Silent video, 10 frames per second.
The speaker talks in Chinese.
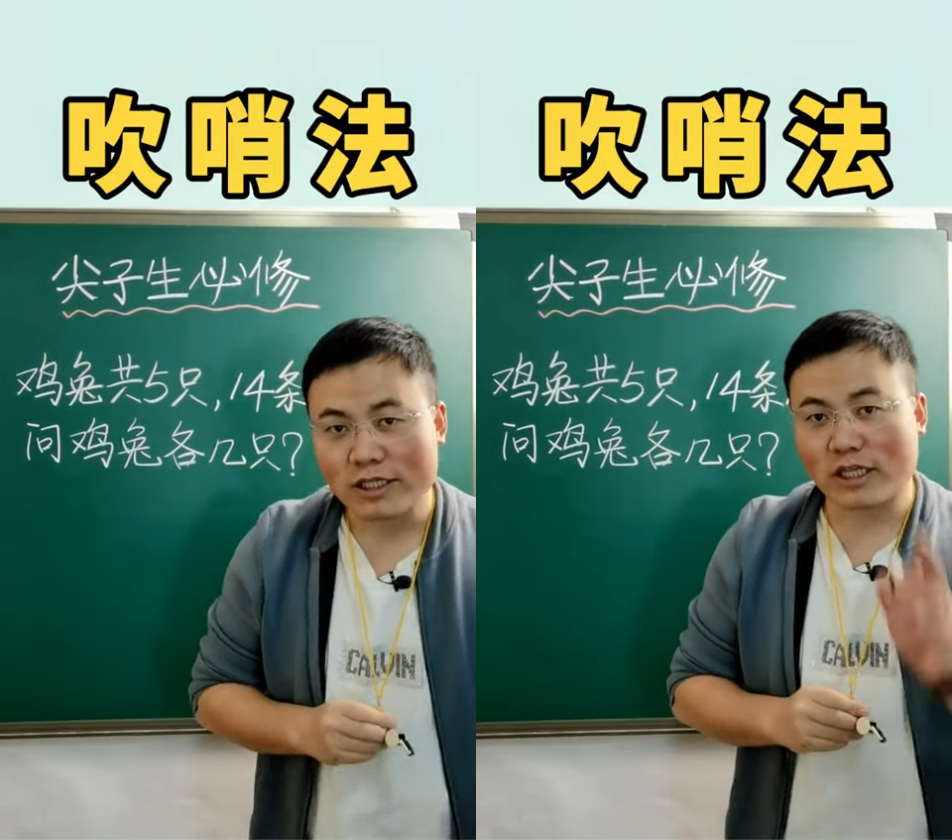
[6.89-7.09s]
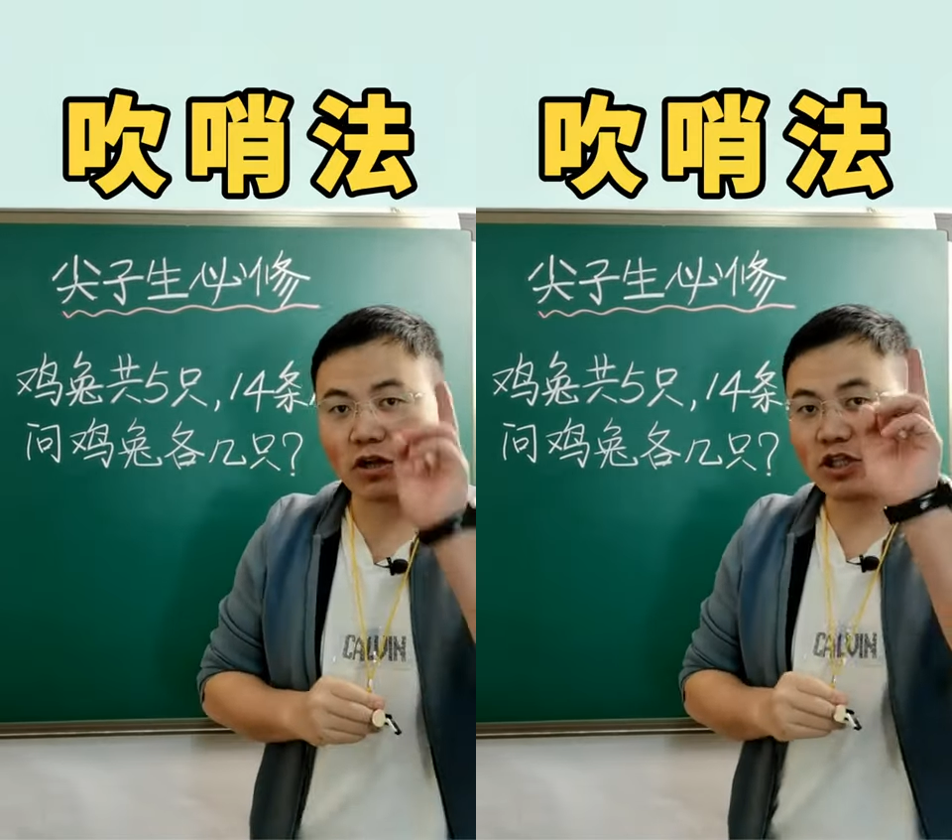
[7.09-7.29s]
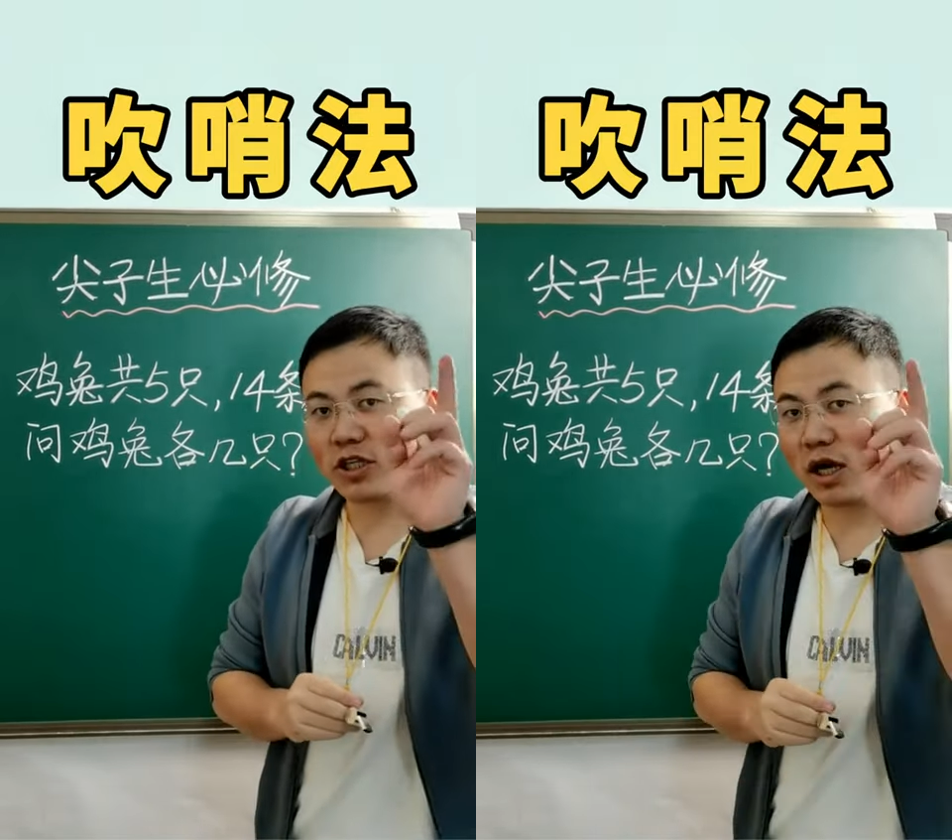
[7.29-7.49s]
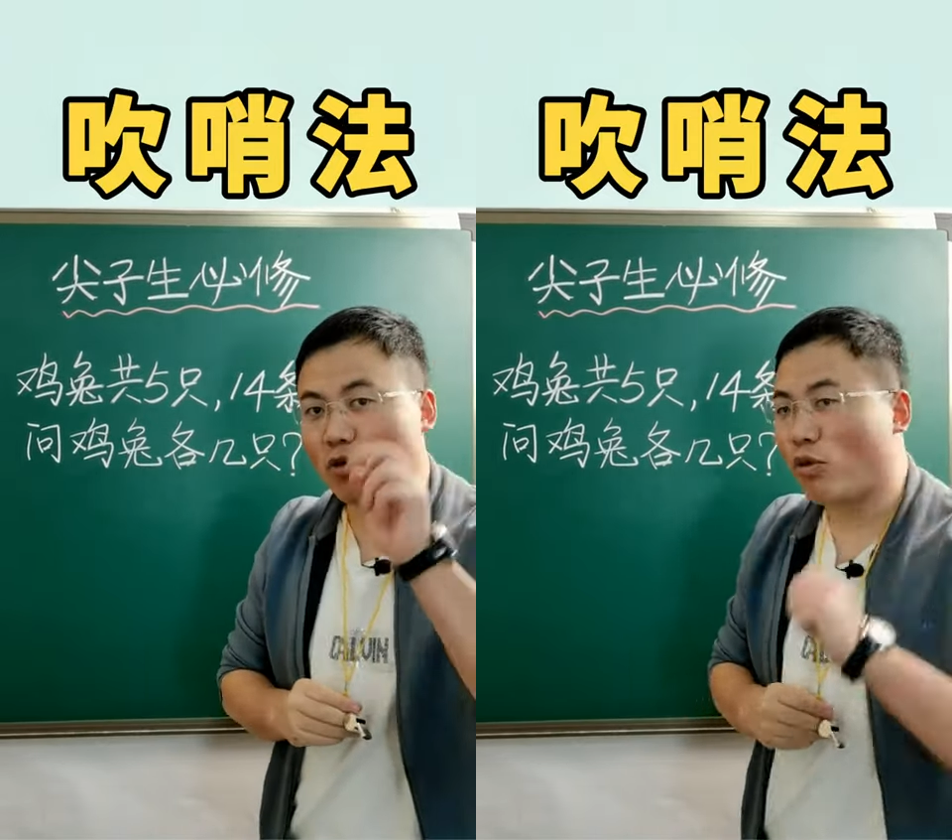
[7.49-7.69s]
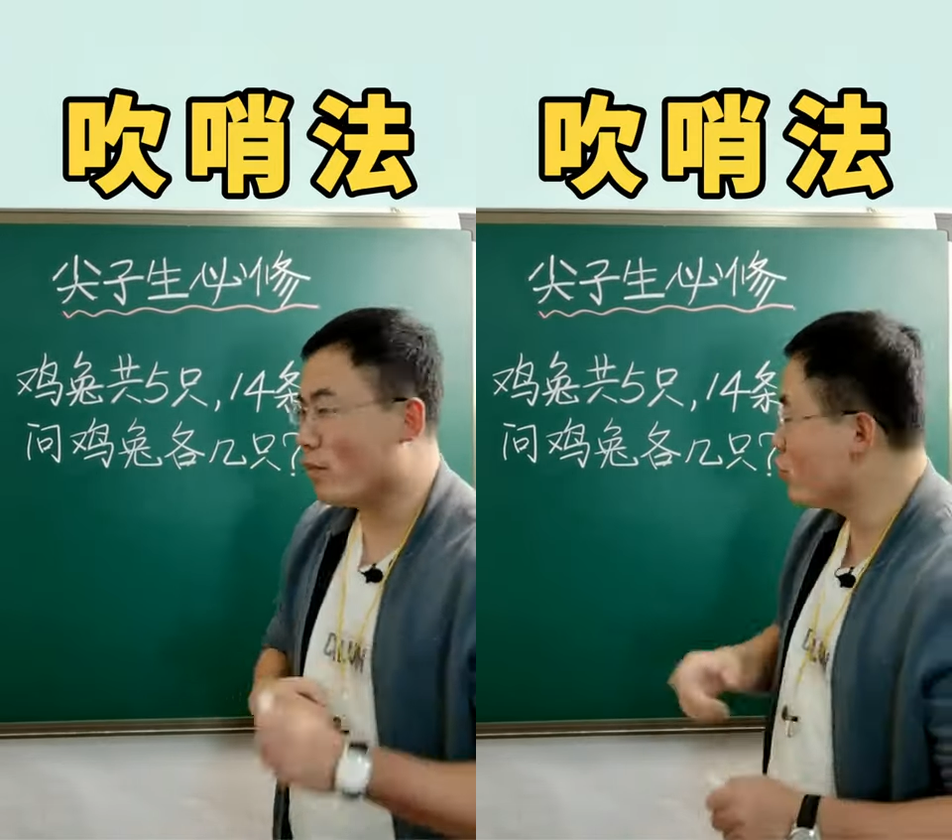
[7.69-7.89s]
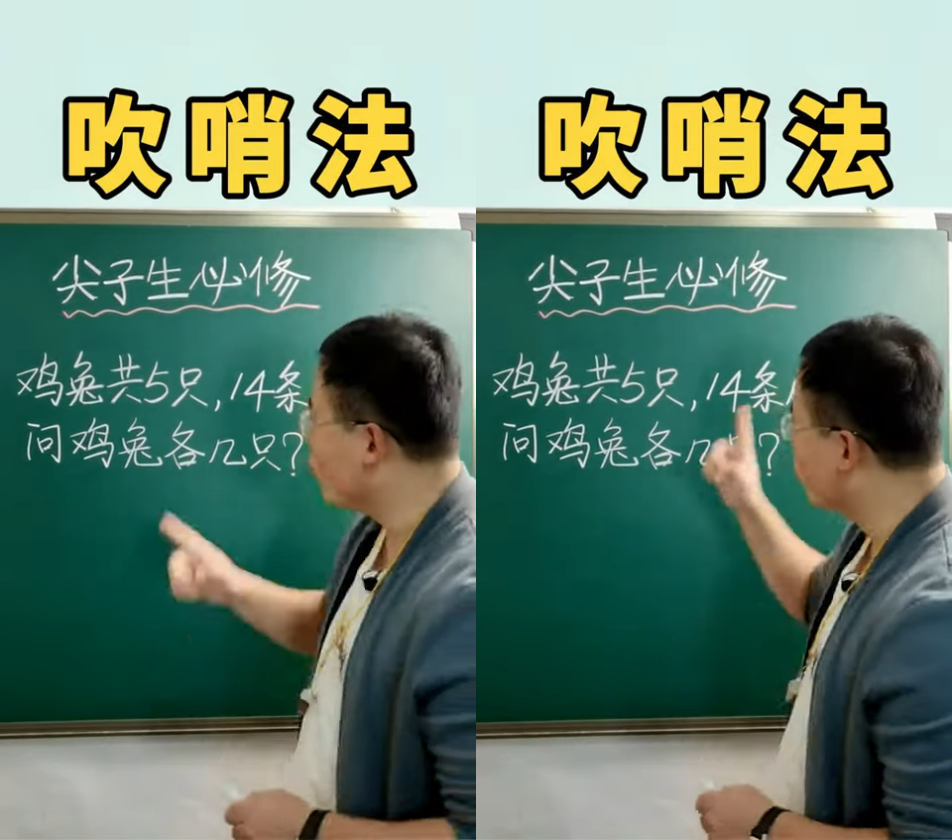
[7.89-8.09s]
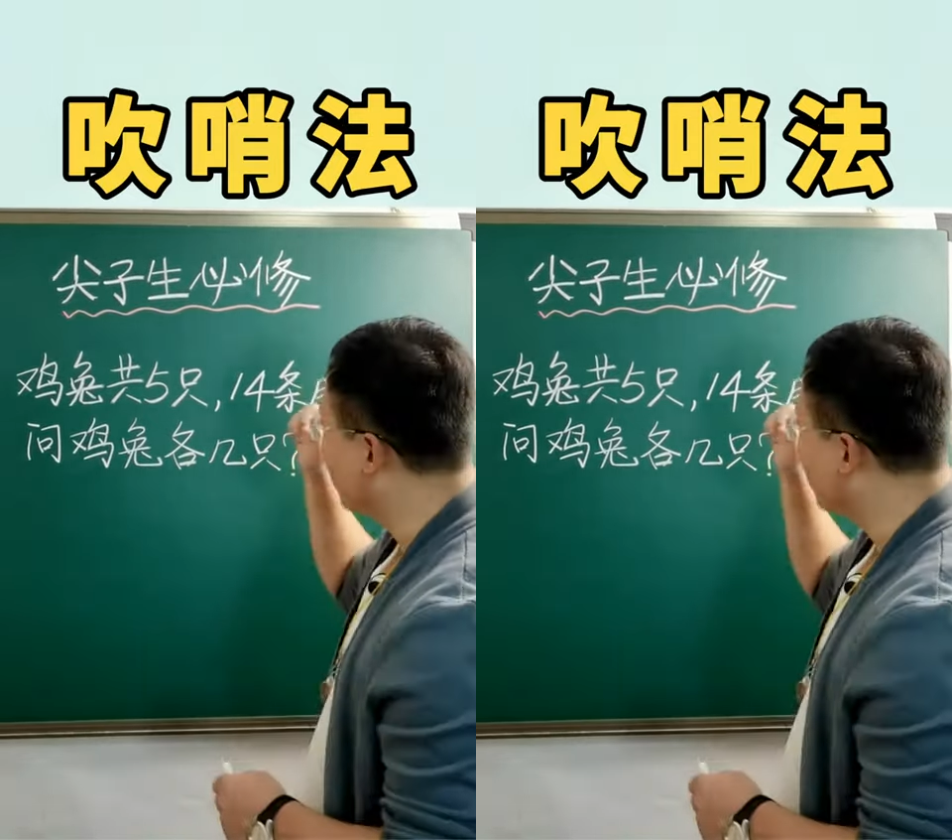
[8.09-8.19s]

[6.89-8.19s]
这道题呢，我们就用